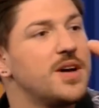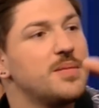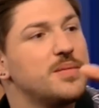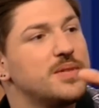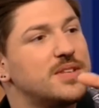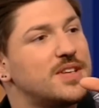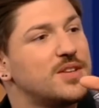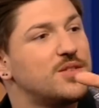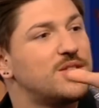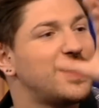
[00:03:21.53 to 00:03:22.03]
même
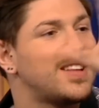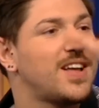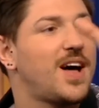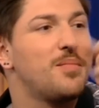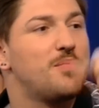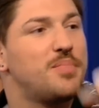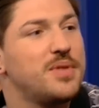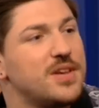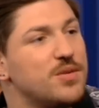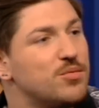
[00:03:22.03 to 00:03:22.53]
essayer de
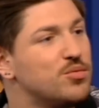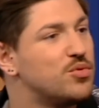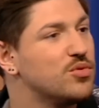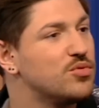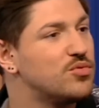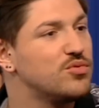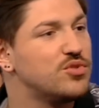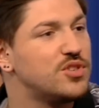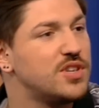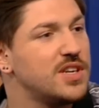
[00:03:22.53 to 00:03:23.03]
t'attraper ou te
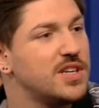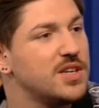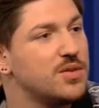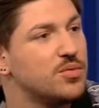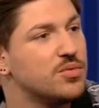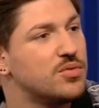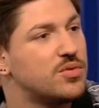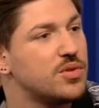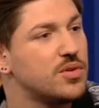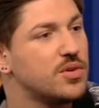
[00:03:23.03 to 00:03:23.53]
toucher
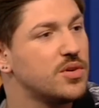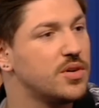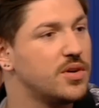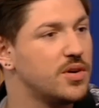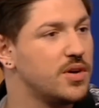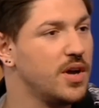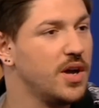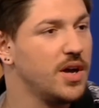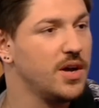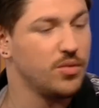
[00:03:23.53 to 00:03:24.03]
ou te,
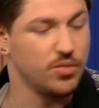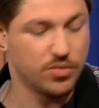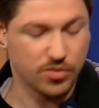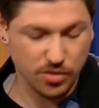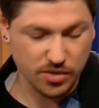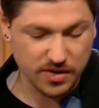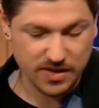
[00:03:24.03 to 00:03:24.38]
euh, ou te